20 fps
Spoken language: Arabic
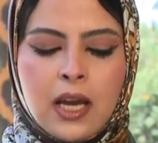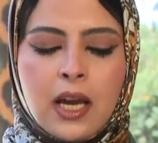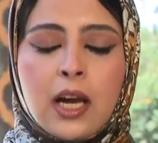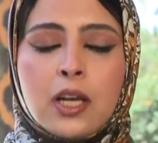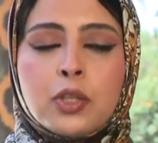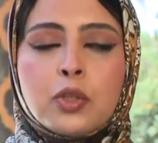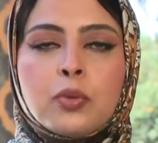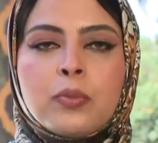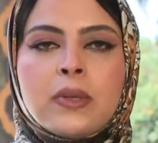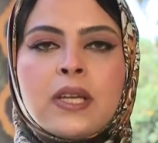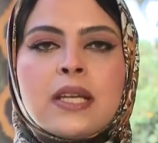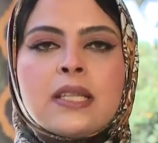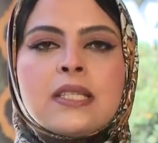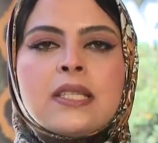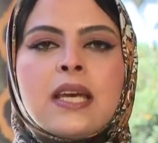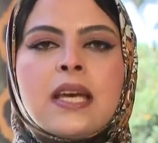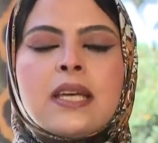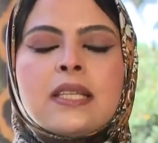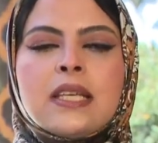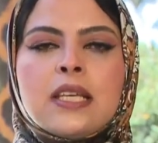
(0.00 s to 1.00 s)

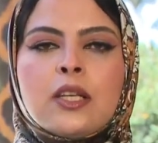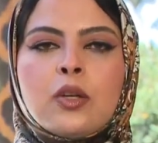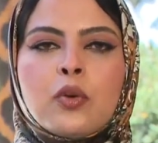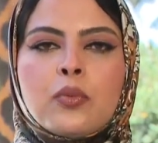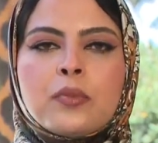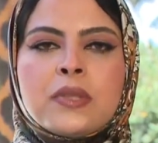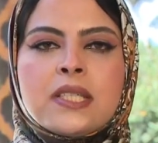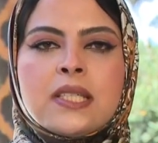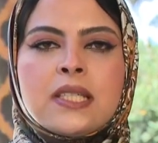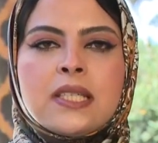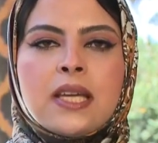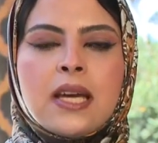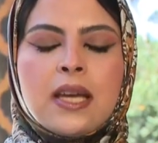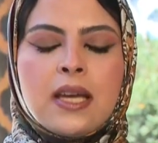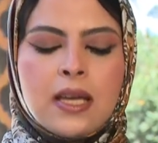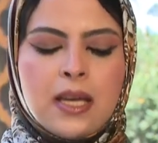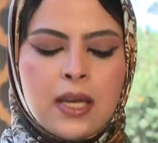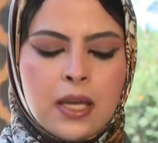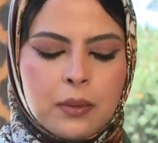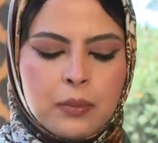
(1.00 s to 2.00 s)
اعتبرت هذه
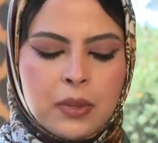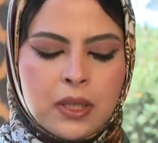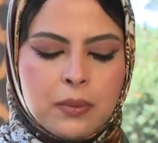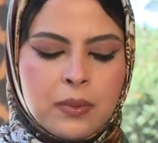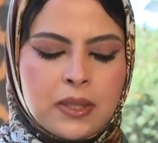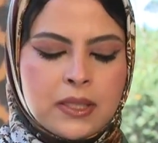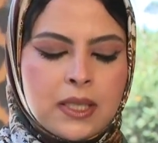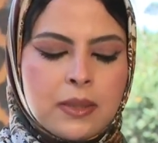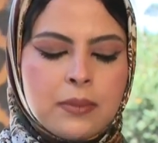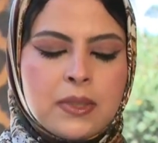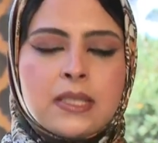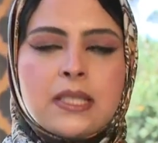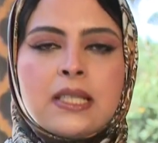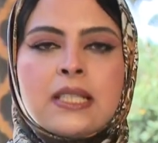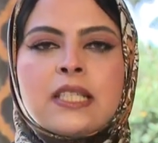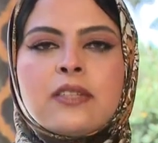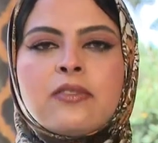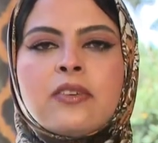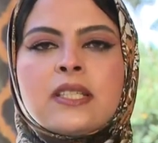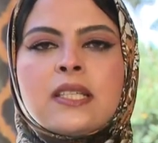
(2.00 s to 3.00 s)
الأمسية بمثابة
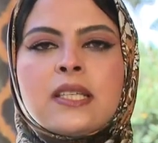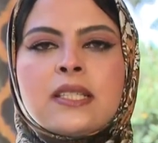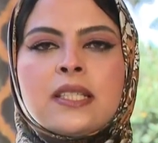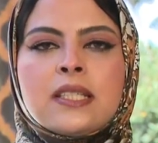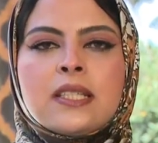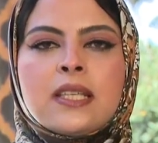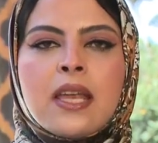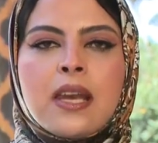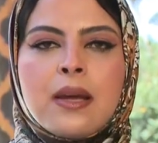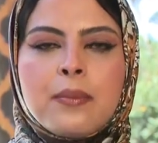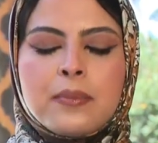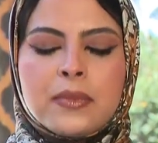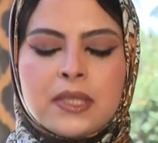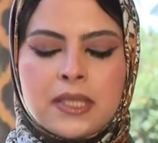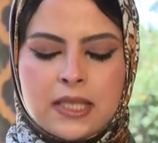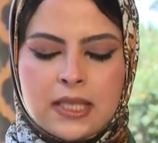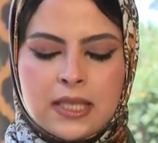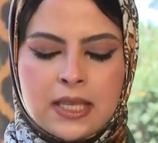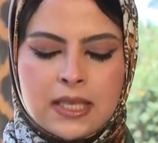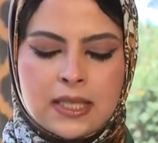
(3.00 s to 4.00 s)
التفاتة
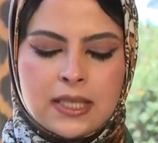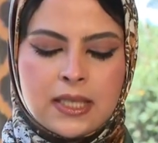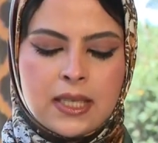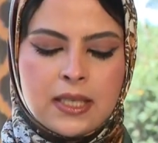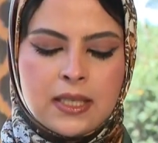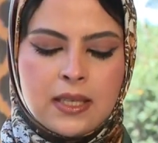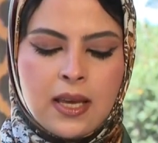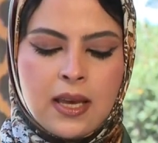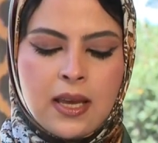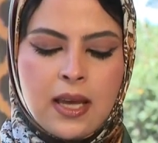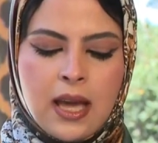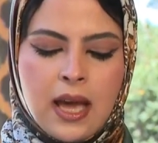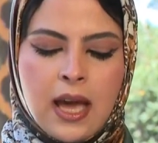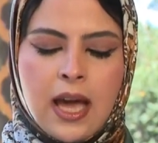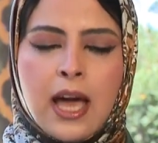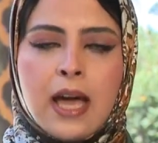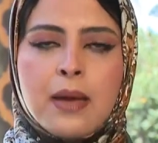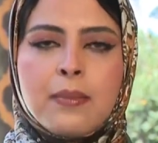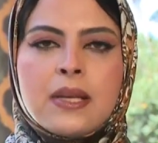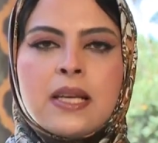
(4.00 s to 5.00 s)
رمزية
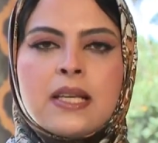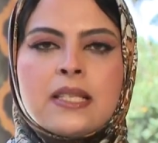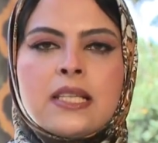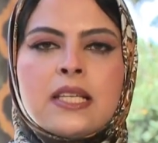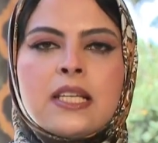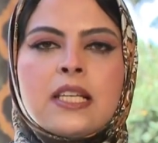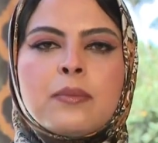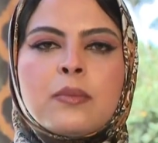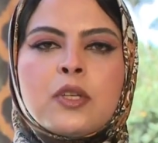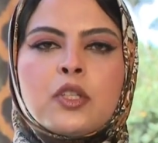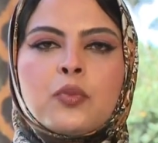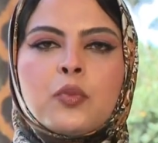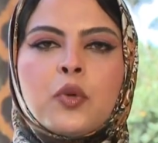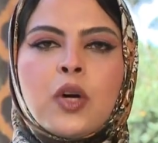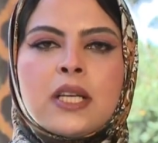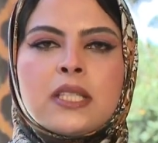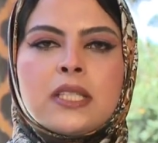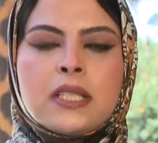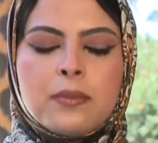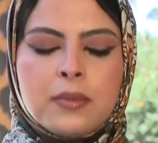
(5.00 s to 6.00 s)
حاملة
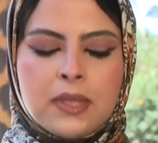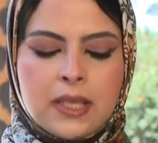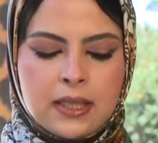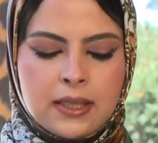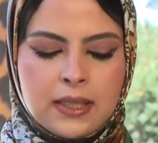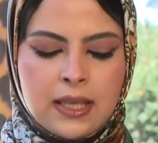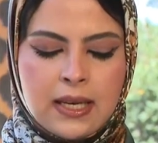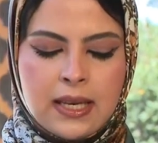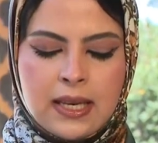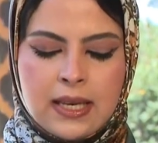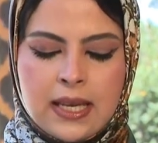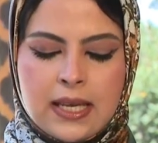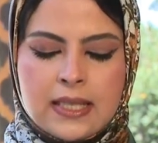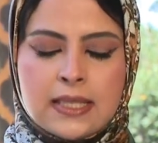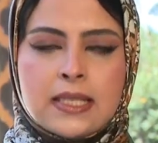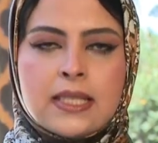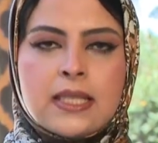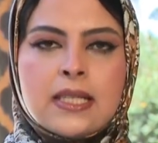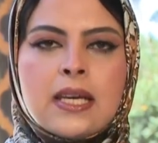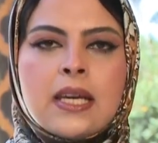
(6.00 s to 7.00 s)
لمجموعة من
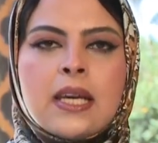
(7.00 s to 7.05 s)
الدلالات